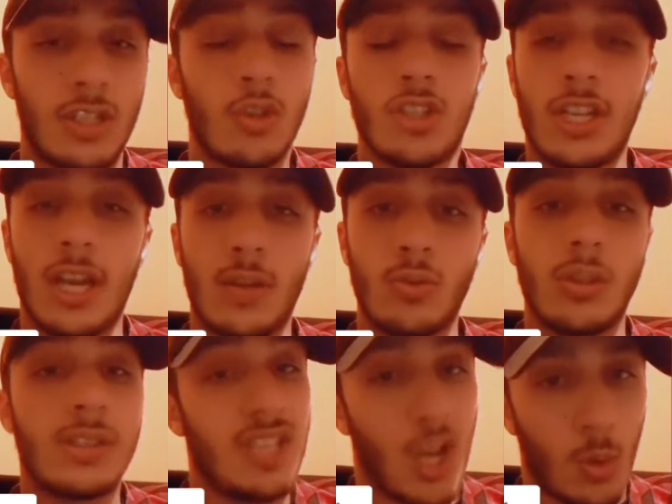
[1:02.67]
aos ciganos,
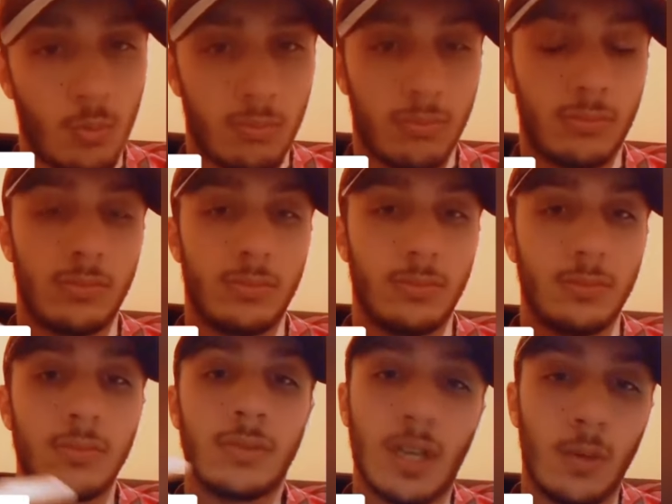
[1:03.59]
dão,
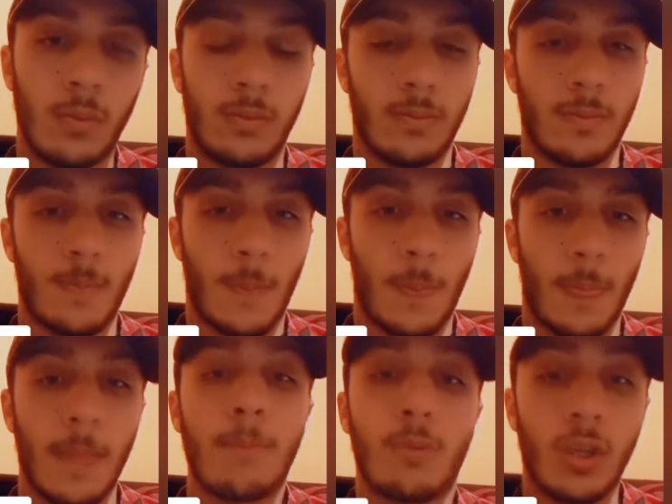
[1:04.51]
dão.
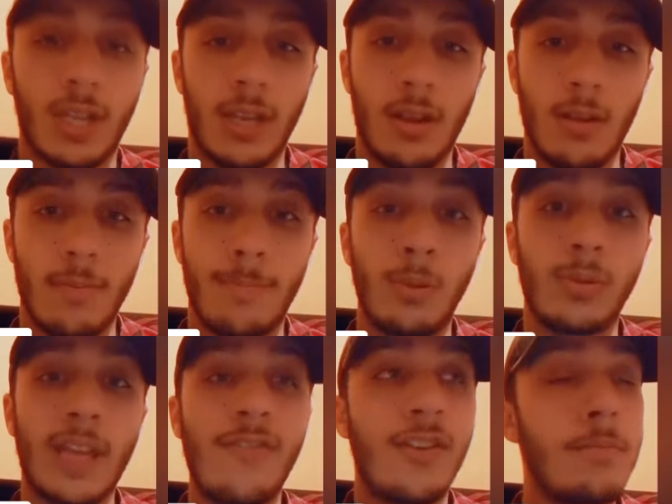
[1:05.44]
Porquê? Porque
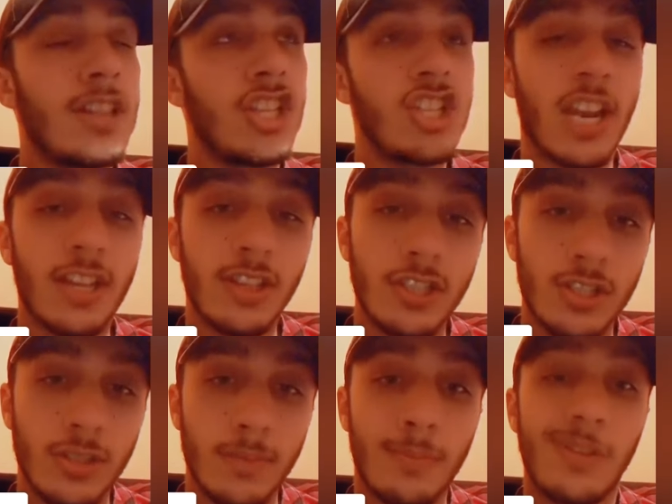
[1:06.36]
têm famílias
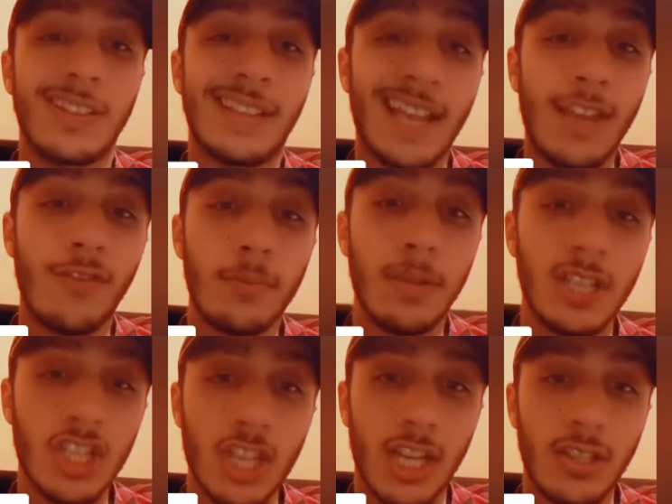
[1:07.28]
grandes, porque têm
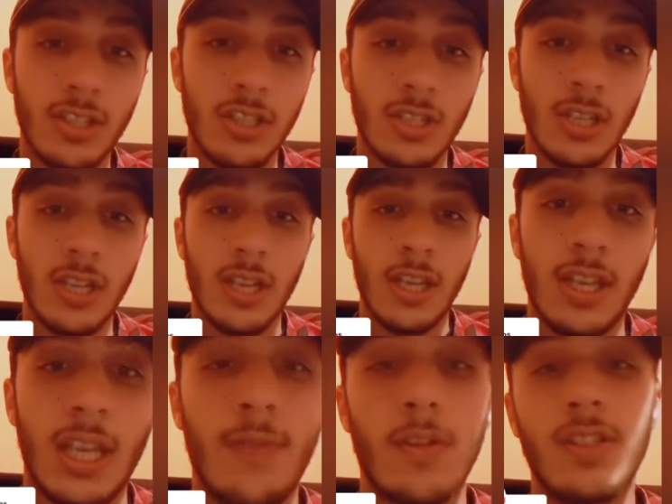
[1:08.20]
famílias grandes.
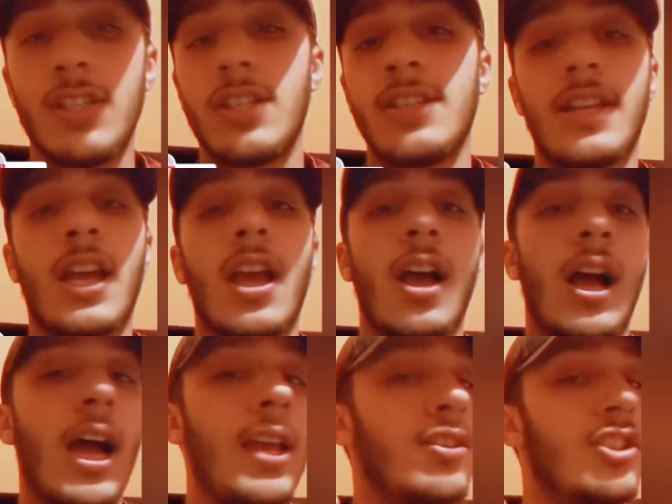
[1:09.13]
E vocês dizem,
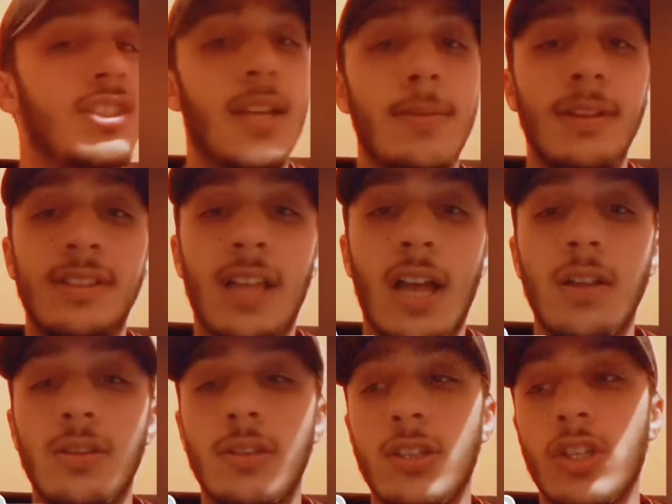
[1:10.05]
ah, eles recebem
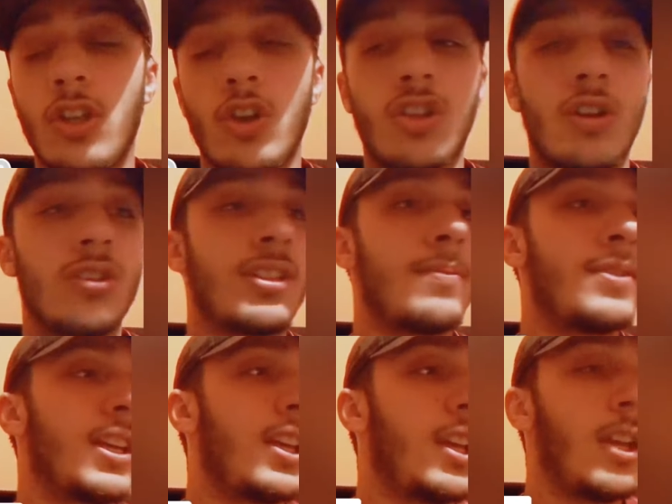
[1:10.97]
tanto e nós só recebemos
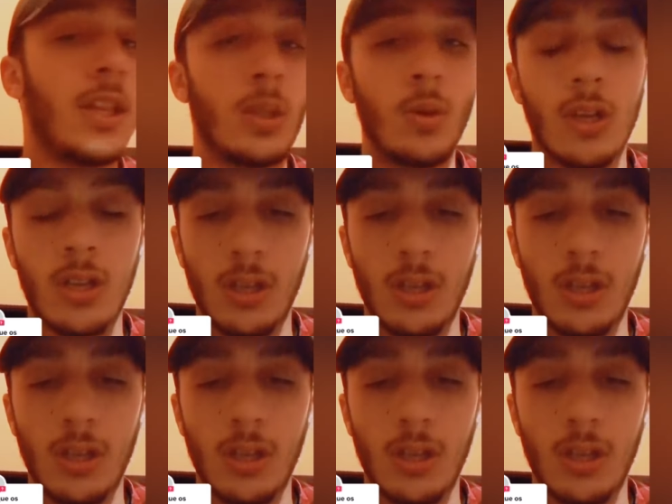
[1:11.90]
aquilo.